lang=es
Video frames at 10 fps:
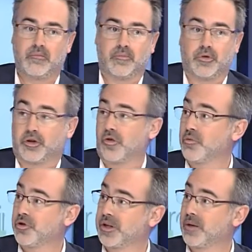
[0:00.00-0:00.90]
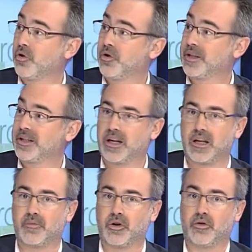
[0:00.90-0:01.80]
porque todo el mundo tenemos hoy en día a
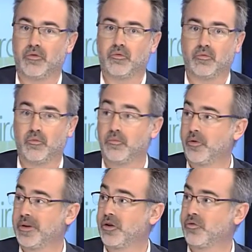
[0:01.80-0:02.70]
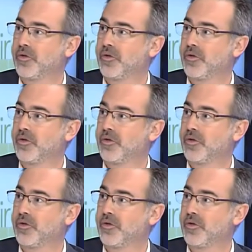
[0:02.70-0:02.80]
lo mejor un, móvil con un